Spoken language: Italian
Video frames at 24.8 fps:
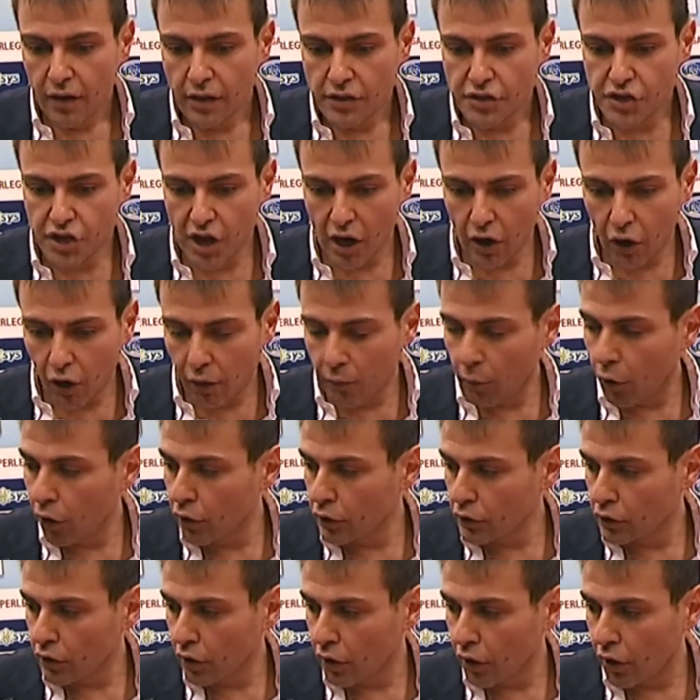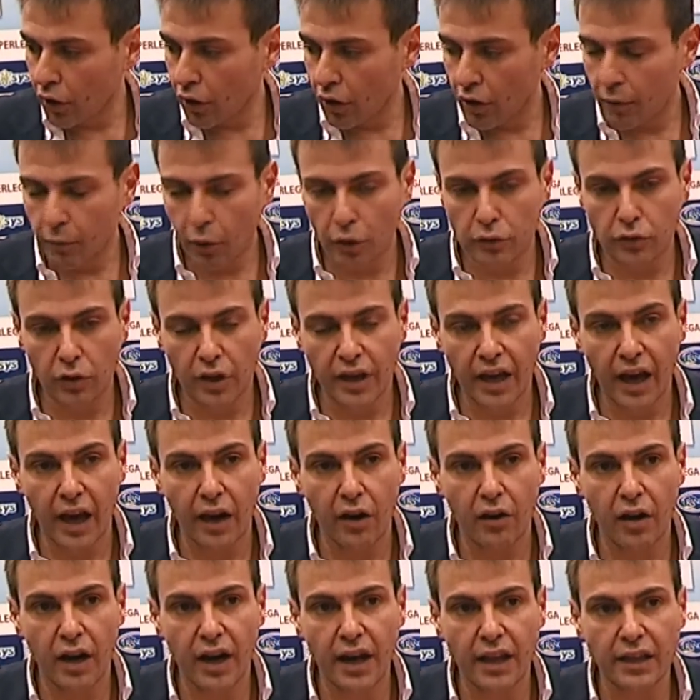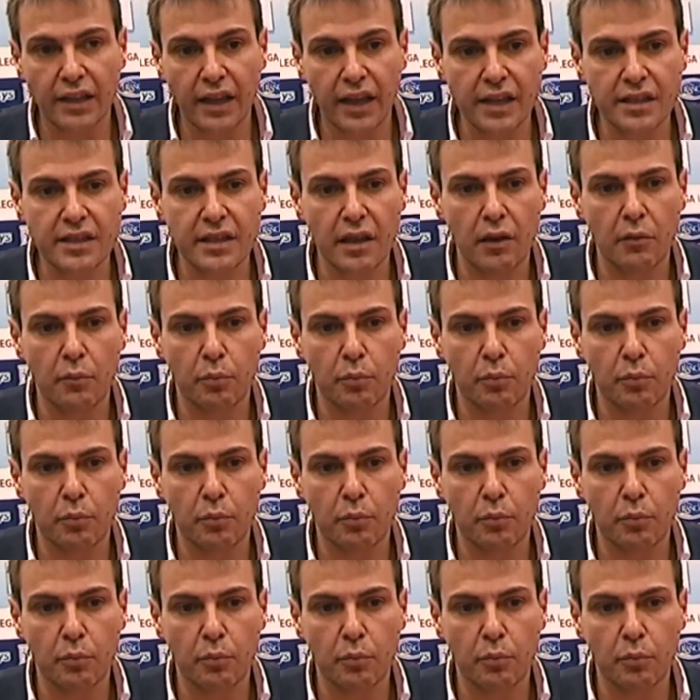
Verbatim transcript: ce l'ho molto, molto, chiaro nella testa,